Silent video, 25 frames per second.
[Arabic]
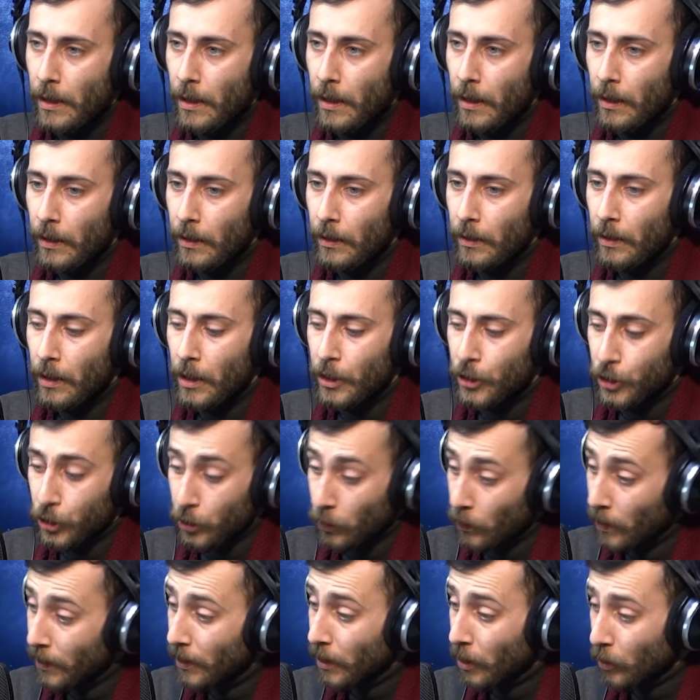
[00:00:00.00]

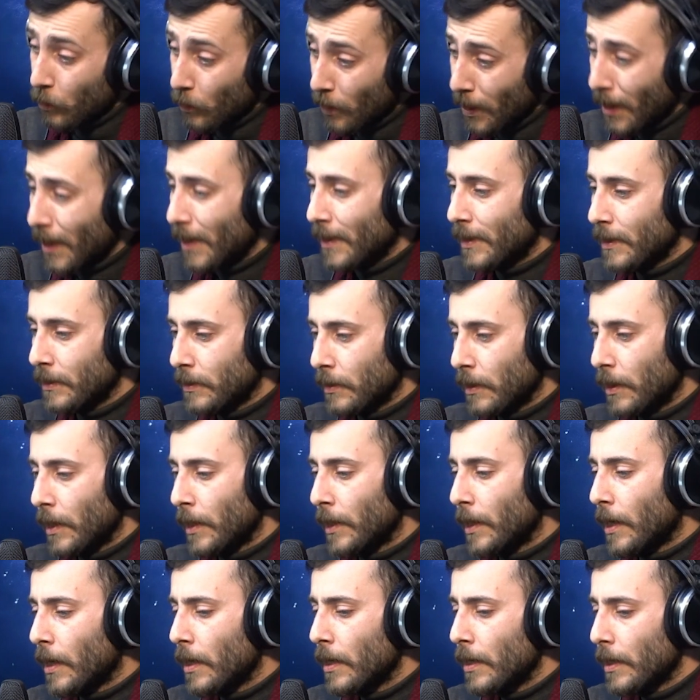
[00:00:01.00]
الشوارع وحالة
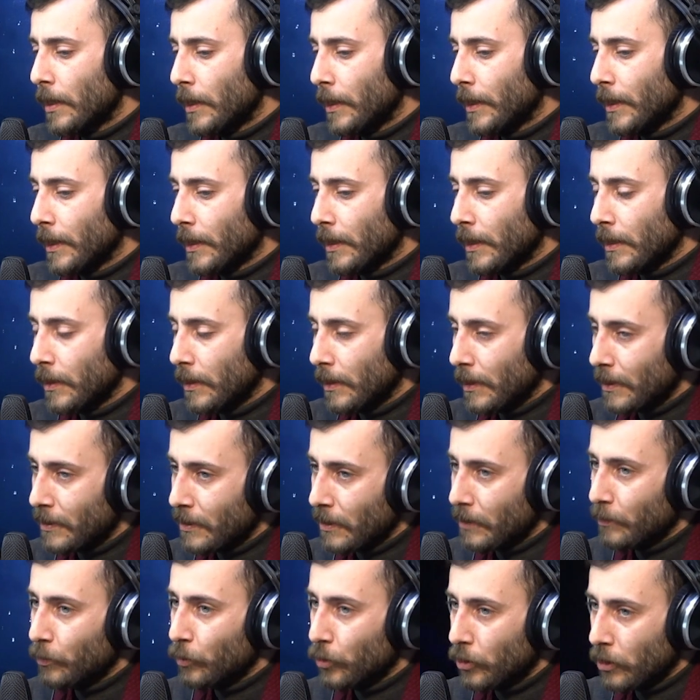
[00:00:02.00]
الهلع هي
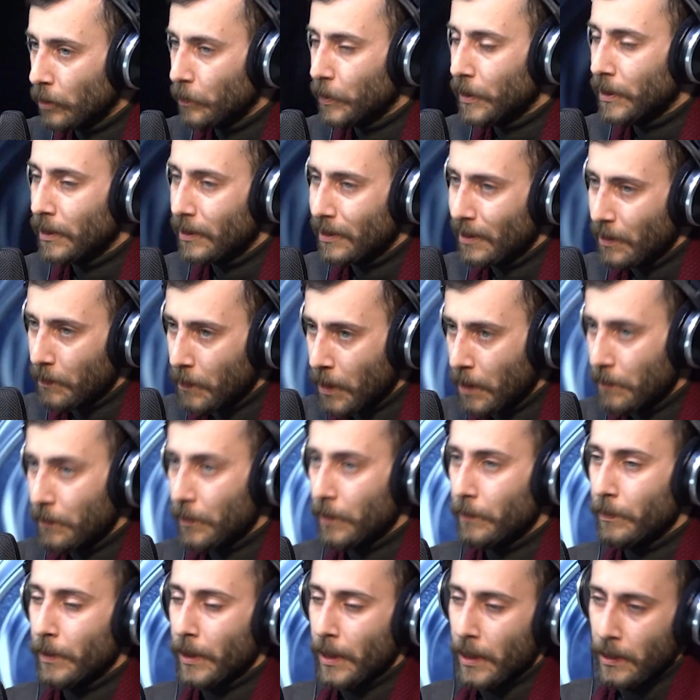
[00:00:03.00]
ليست مرتبطة تماما
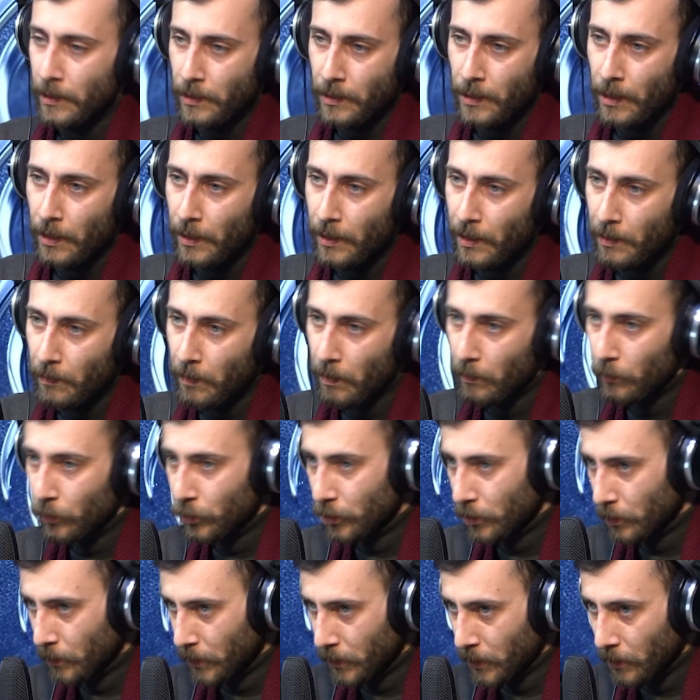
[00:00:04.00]
بالهزة إنما
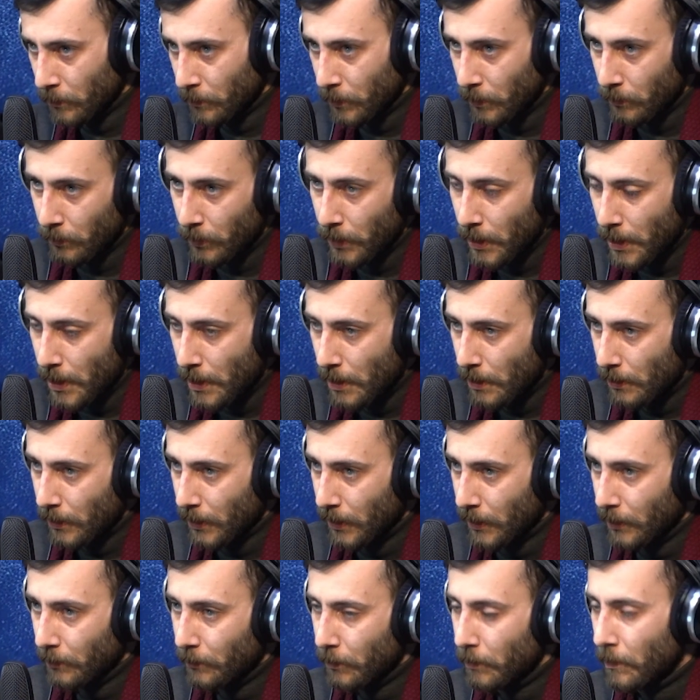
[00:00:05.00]
مرتبطة ب
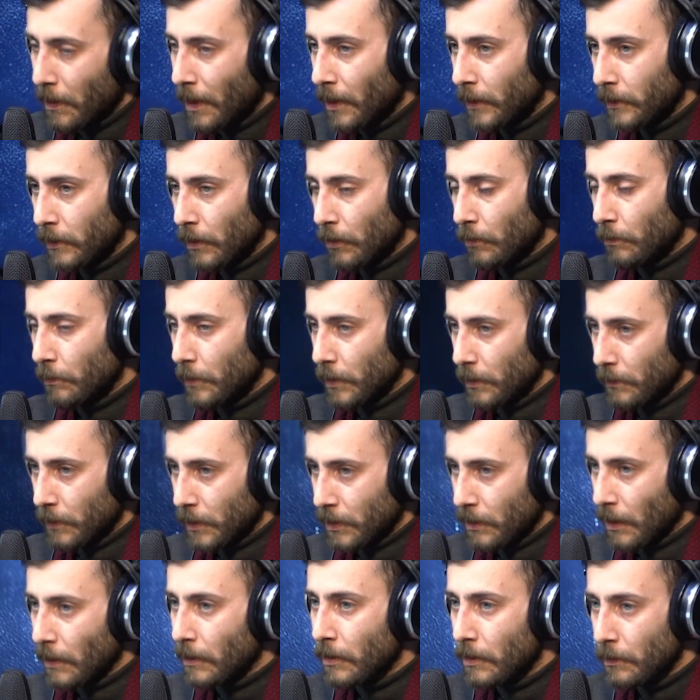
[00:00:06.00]
يعني مما حدث
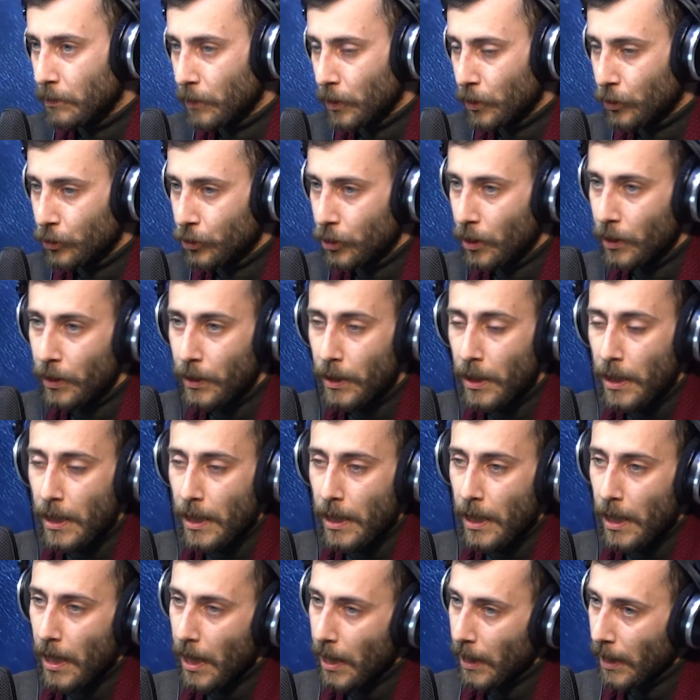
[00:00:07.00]
بالسادس من الشهر
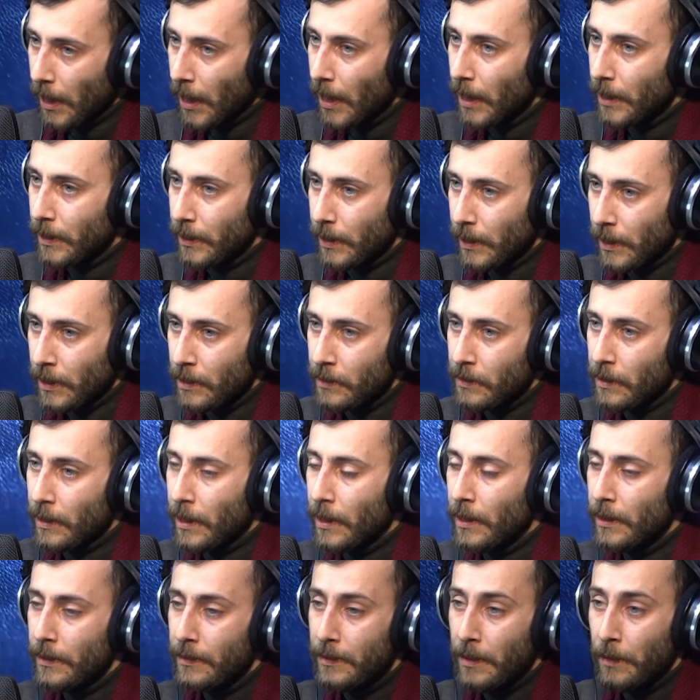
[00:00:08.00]
الحالي الهزة
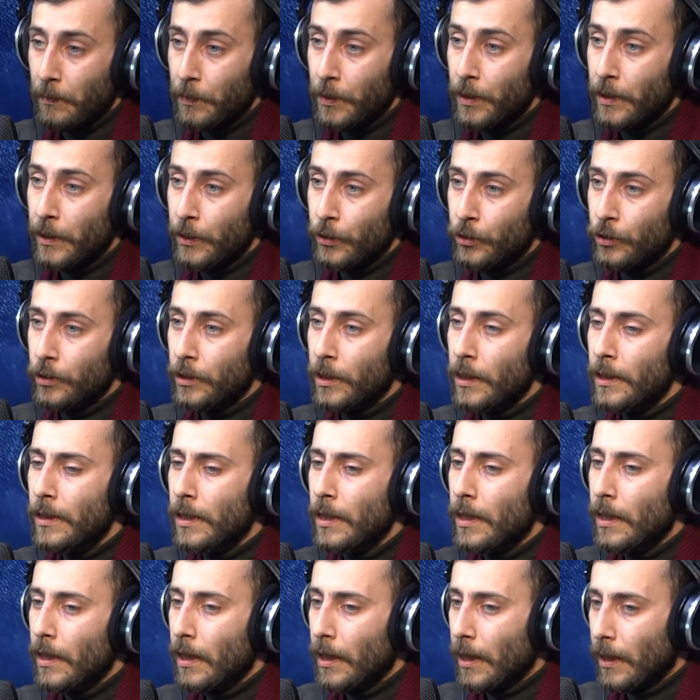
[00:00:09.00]
كانت كبيرة جدا
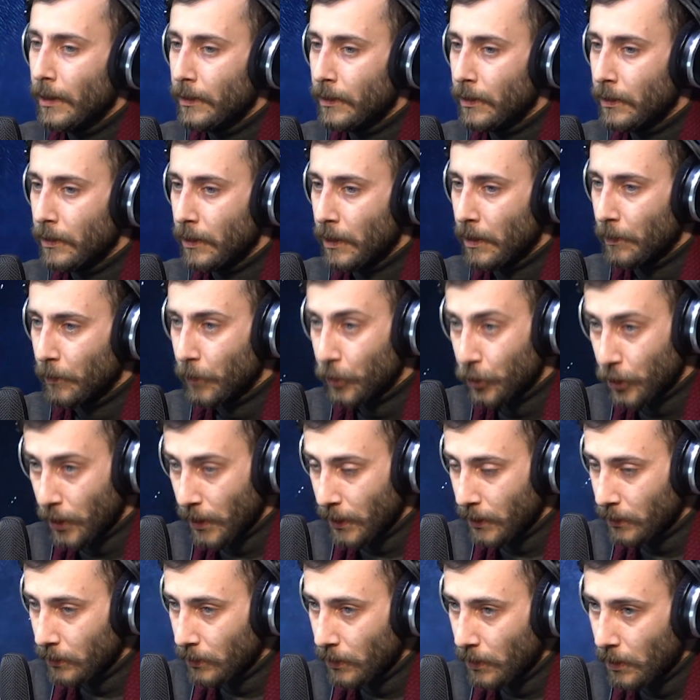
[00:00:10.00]
أدت إلى مشاهد